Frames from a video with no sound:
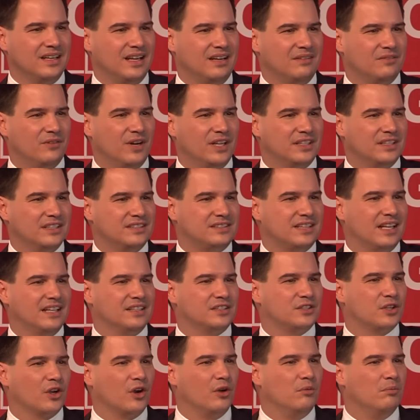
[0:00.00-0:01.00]
war das ein
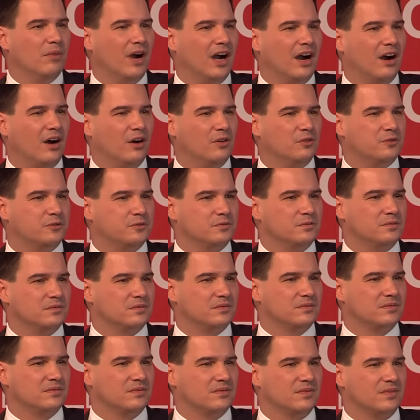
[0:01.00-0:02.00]
Trümmerhaufen.
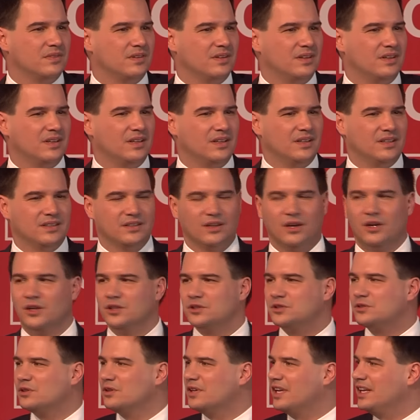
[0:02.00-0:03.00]
Da
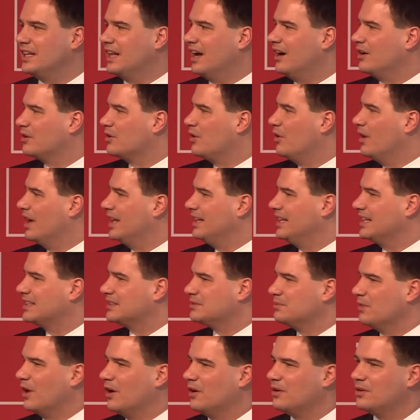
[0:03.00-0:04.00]
hast du genau gar nichts
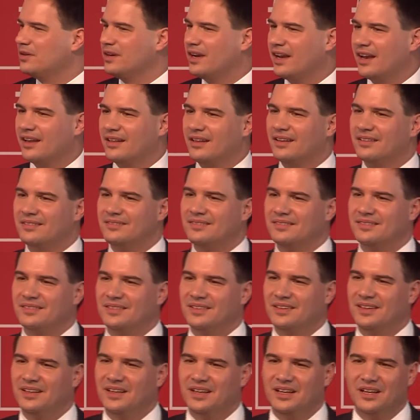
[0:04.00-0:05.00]
machen können.
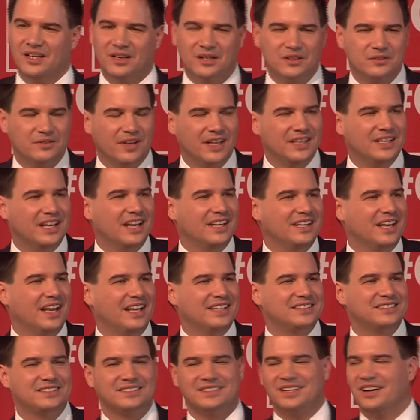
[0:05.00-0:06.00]
Und wenn ihr
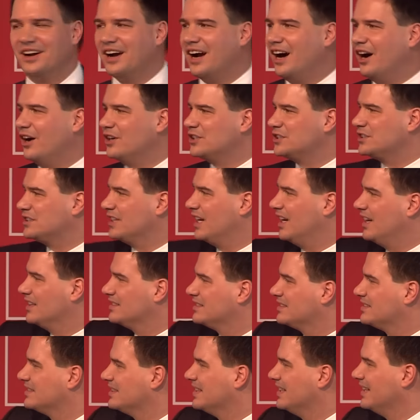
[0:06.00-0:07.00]
jetzt da
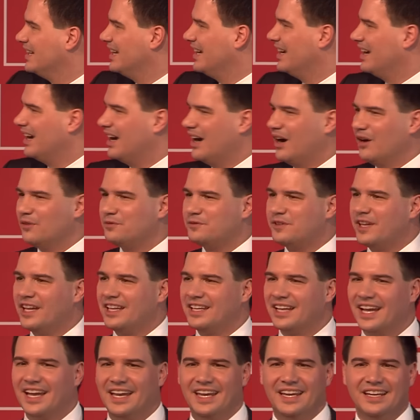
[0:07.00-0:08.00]
rausschaut, auf den
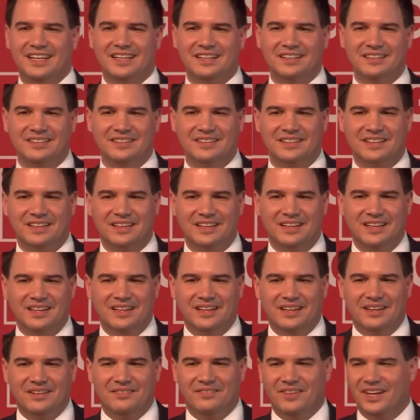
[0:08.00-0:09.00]
Ring,
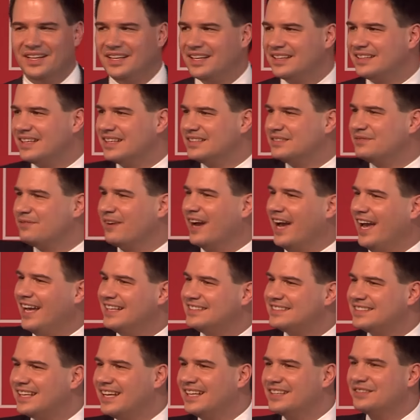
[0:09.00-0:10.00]
wenn ihr das
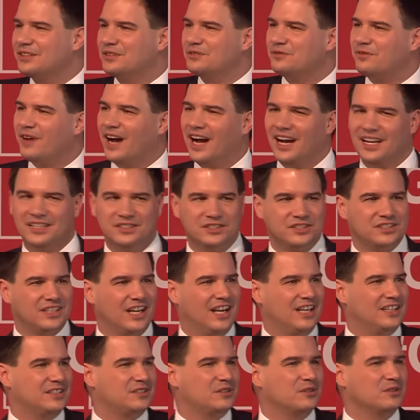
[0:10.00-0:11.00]
Freizeit- und
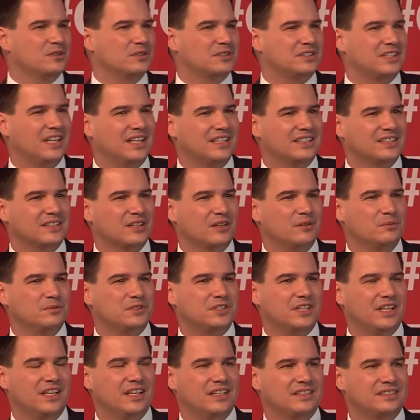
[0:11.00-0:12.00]
Veranstaltungszentrum
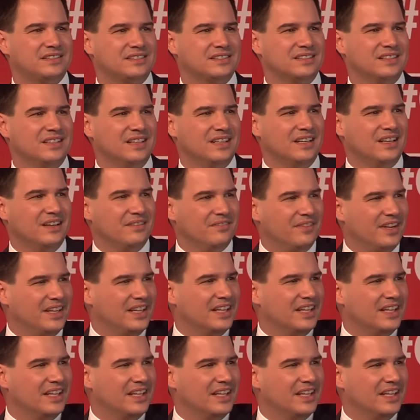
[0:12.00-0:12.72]
seht, wenn